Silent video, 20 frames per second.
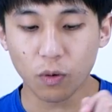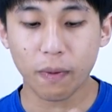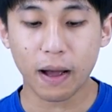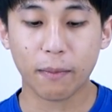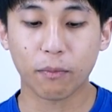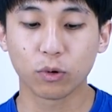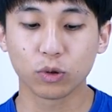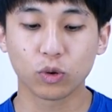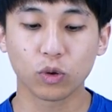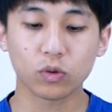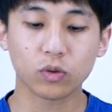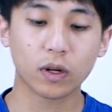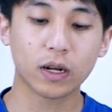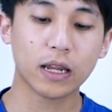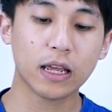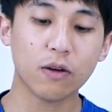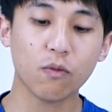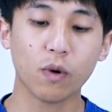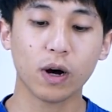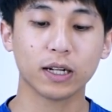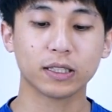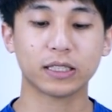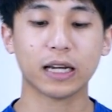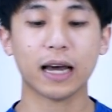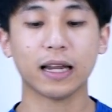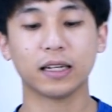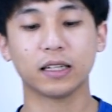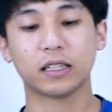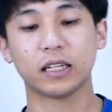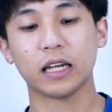รูปแบบบลูทูธตัวนี้เวอร์
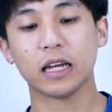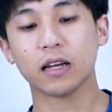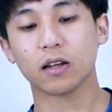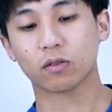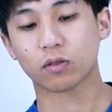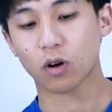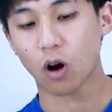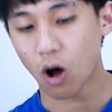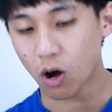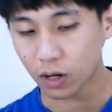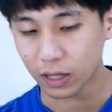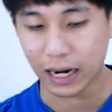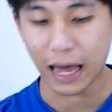ชั่นที่รอง